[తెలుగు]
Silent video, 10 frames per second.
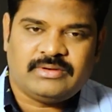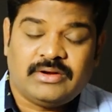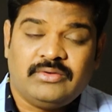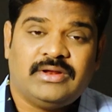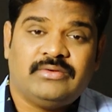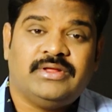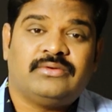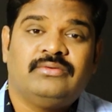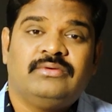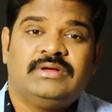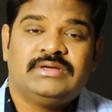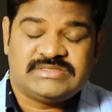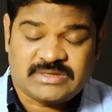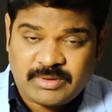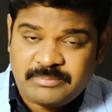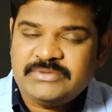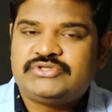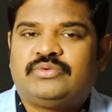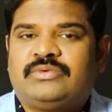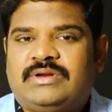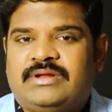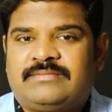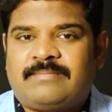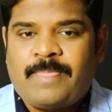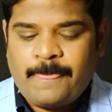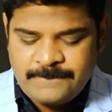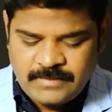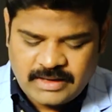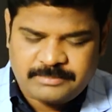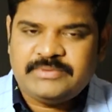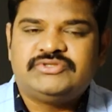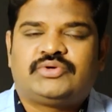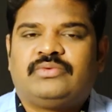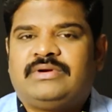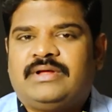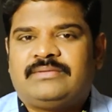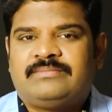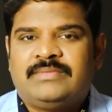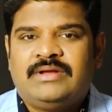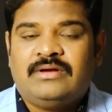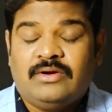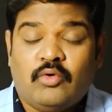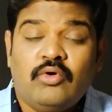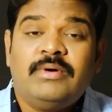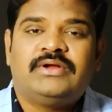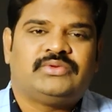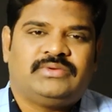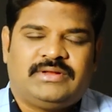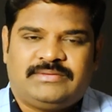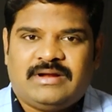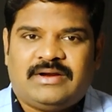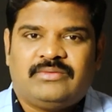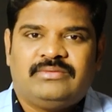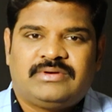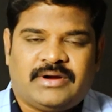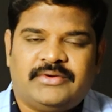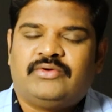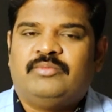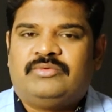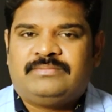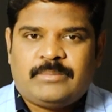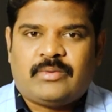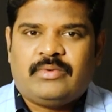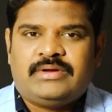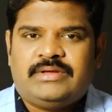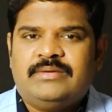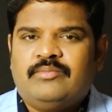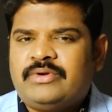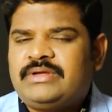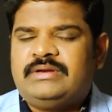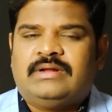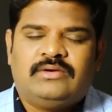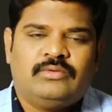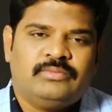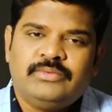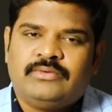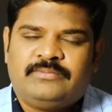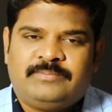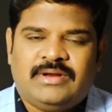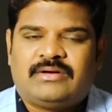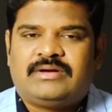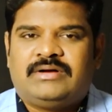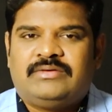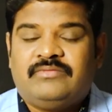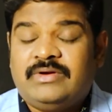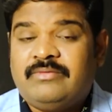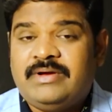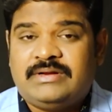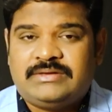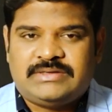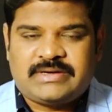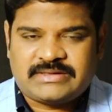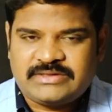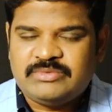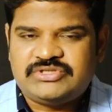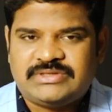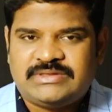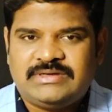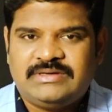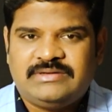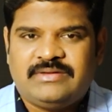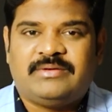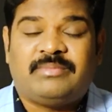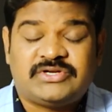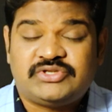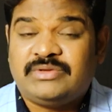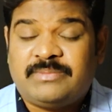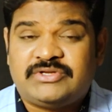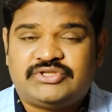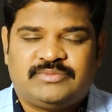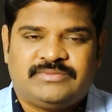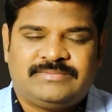నన్ను నేను నీకు సమర్పించుకుంటున్నాను అర్పించుకుంటున్నాను లోబడుతున్నా నన్ను కడుగును ప్రభా ఏ మురికి నాలో ఉందో నీ యొక్క విలువైన రక్తము చేత నన్ను పరిశుద్ధపరచు